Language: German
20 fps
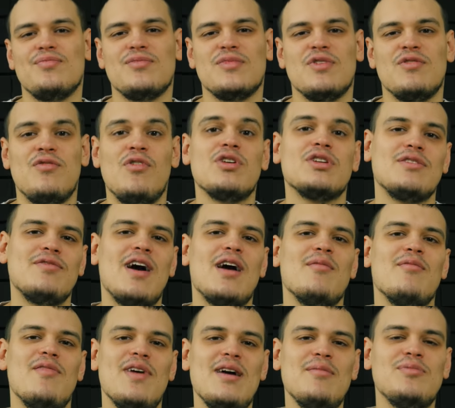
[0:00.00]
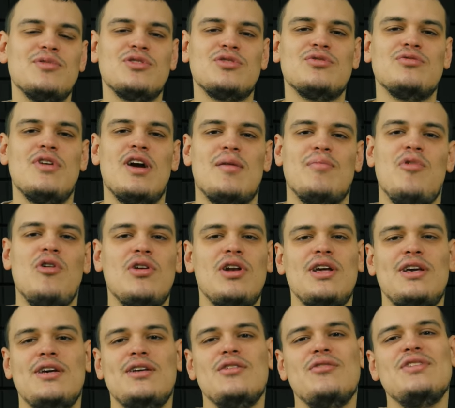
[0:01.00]
hm, World Wide Web zu
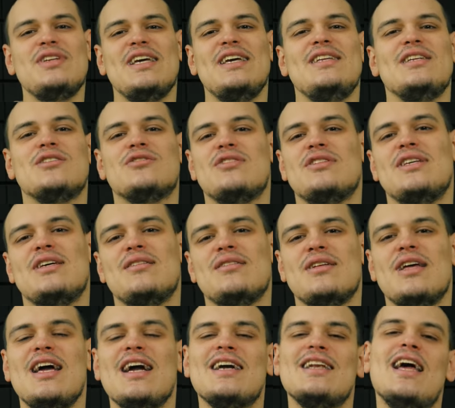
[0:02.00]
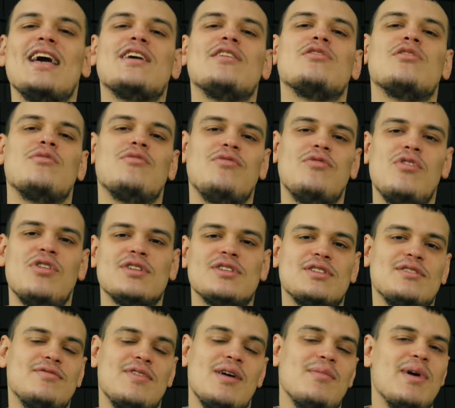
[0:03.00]
ermöglichen und Ihnen so den gleichen Komfort
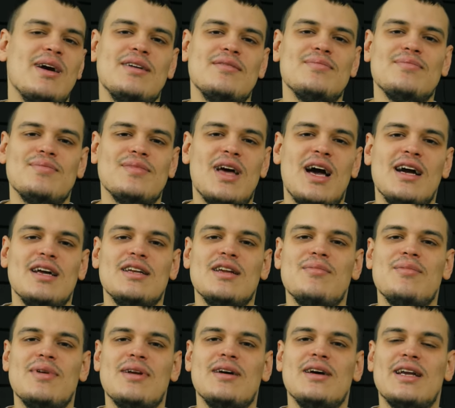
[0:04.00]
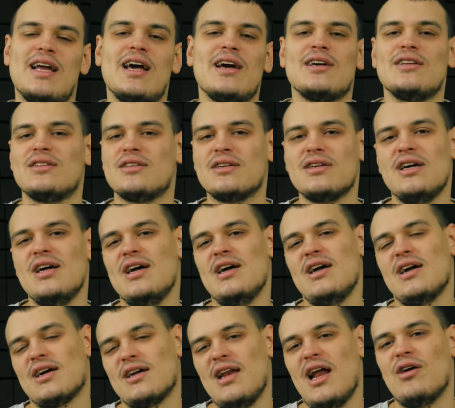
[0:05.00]
wie bei einem reichen
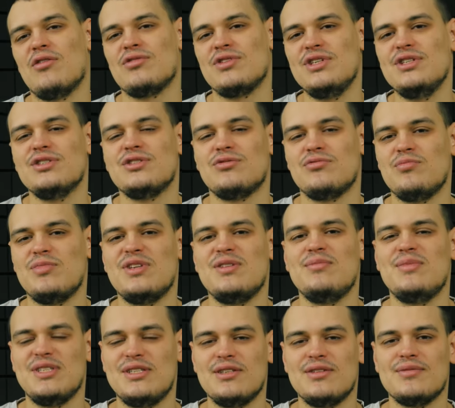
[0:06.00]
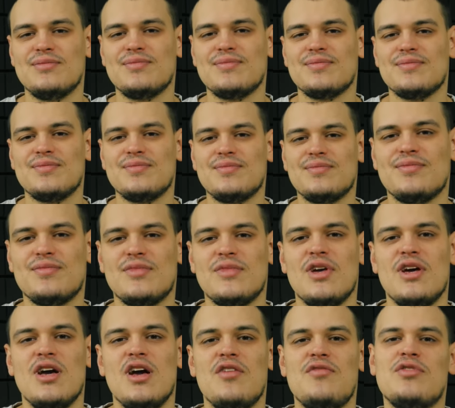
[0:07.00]
Cloud-Dienst zu bieten.
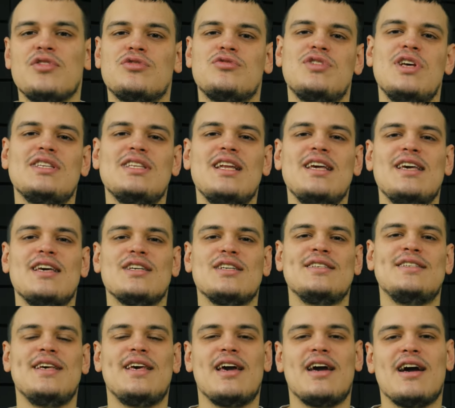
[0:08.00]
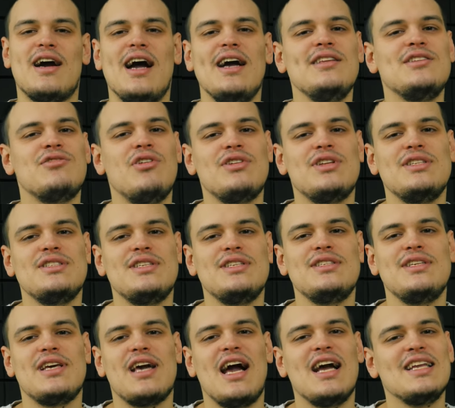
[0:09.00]
Für zusätzliche Sicherheit sollten Sie
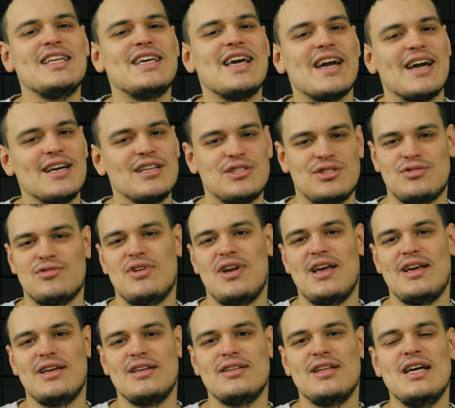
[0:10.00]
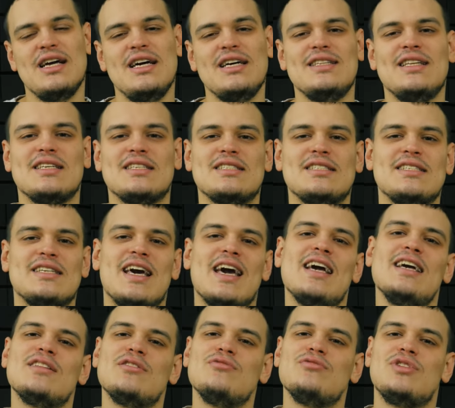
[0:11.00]
sich ein Gerät zulegen, das
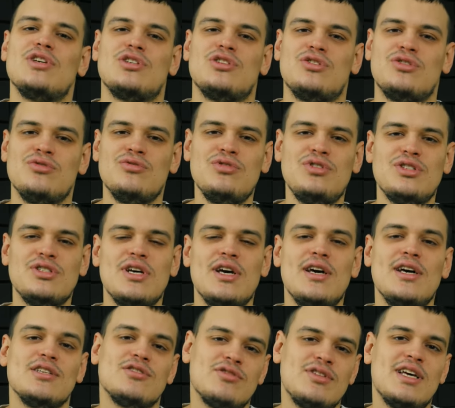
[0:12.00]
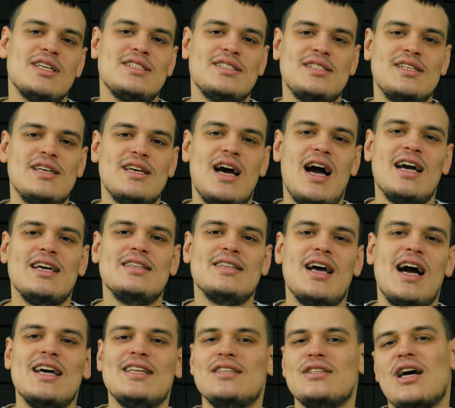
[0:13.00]
RAID unterstützt, sodass Sie
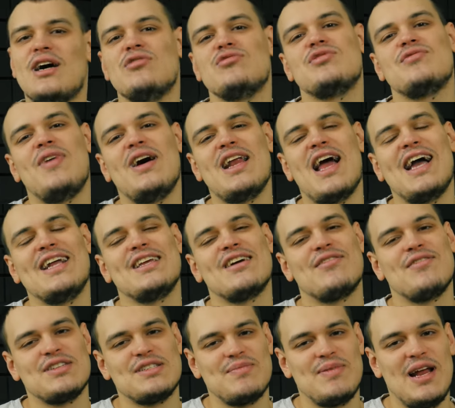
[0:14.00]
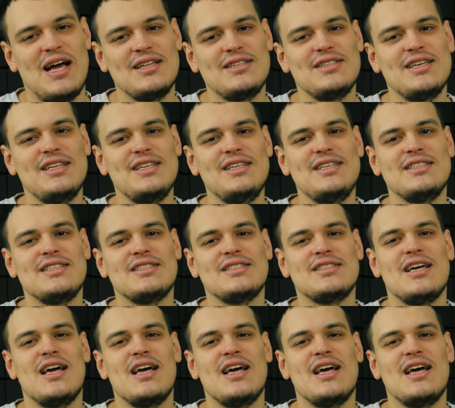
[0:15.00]
ein, einen Ausfall einer Festplatte nicht